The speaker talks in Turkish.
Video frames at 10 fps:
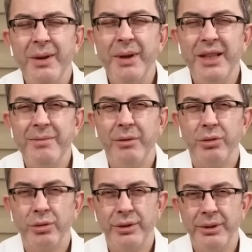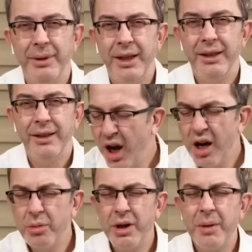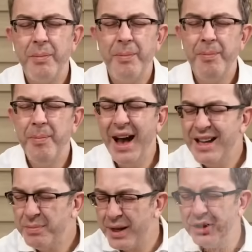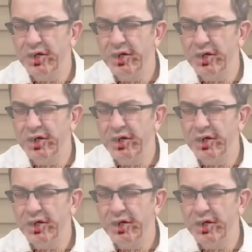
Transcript: CHP dibe vurdu dibe. Tarumara per